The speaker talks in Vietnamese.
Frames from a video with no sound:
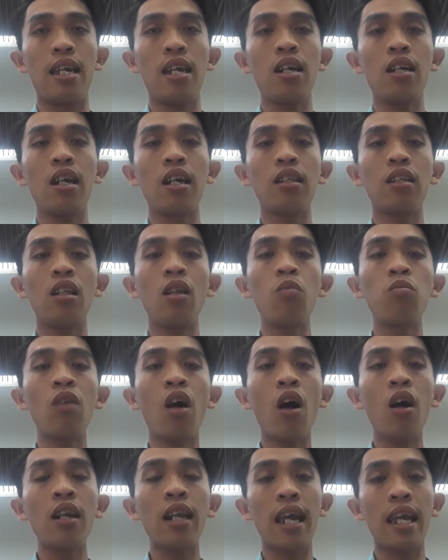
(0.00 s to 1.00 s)
á, lúc
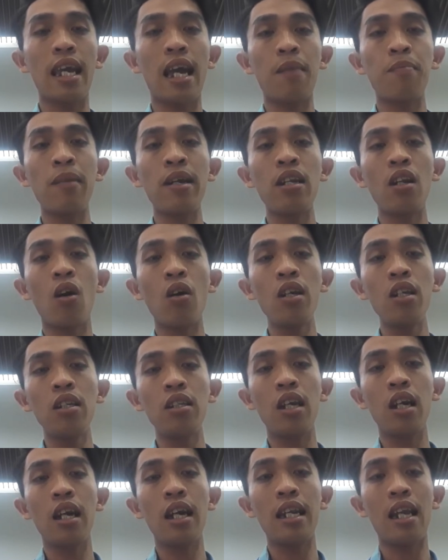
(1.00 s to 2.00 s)
đó thì anh mới nói
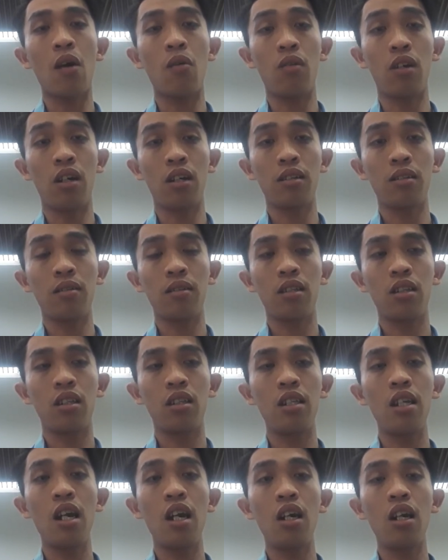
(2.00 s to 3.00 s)
như thế nào được,
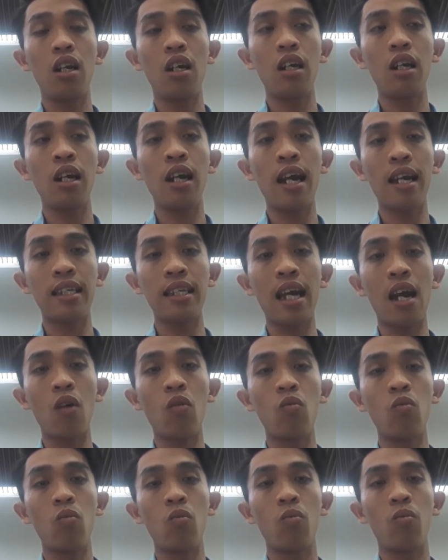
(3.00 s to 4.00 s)
như ra sau
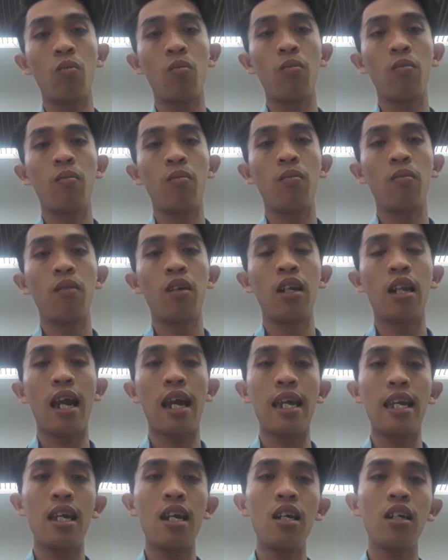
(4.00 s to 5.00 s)

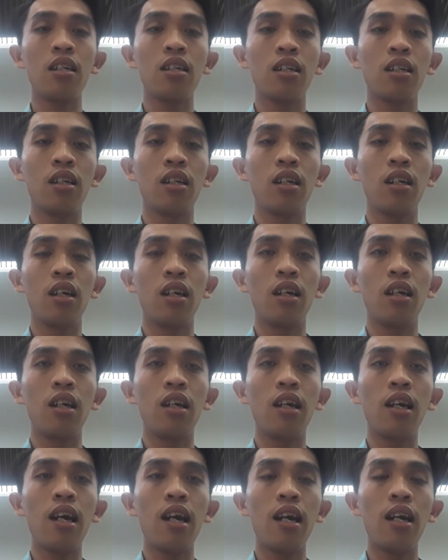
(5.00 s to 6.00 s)
thì á,
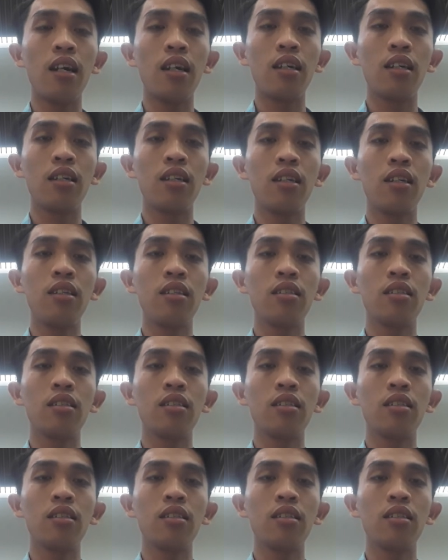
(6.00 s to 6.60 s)
á,